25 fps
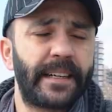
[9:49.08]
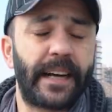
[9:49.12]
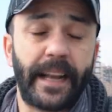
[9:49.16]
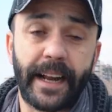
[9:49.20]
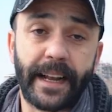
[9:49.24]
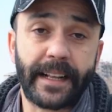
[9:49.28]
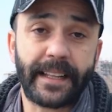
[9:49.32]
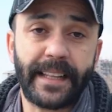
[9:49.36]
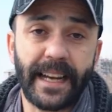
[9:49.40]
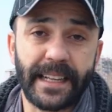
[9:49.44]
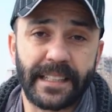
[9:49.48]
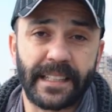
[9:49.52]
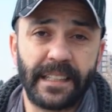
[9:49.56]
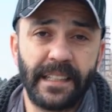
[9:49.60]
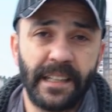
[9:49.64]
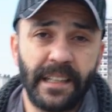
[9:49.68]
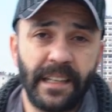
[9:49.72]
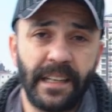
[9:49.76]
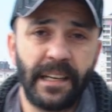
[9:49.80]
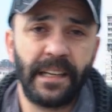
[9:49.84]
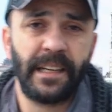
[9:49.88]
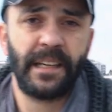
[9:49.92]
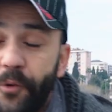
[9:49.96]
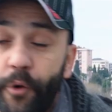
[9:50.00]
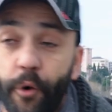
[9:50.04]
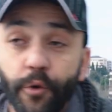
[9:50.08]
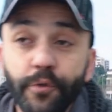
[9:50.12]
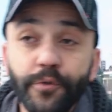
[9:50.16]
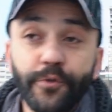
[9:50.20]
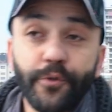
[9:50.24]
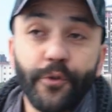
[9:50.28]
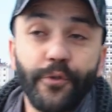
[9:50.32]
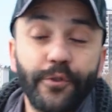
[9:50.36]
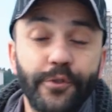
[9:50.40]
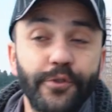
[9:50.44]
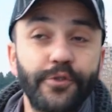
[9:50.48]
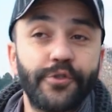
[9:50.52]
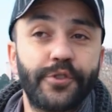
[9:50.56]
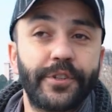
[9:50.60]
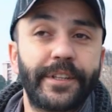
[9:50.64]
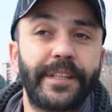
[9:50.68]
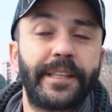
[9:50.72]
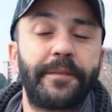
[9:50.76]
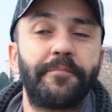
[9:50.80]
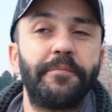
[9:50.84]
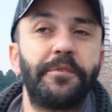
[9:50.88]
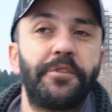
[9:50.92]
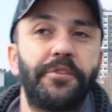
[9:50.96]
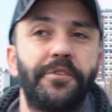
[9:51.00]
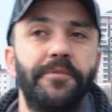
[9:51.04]
Karakter. Evet. Konuk oyuncu
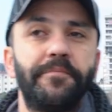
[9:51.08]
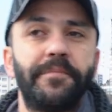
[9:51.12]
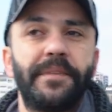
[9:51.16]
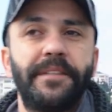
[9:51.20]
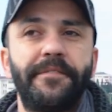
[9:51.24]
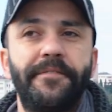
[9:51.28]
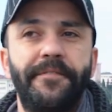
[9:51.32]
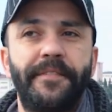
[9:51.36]
gitmiştim bir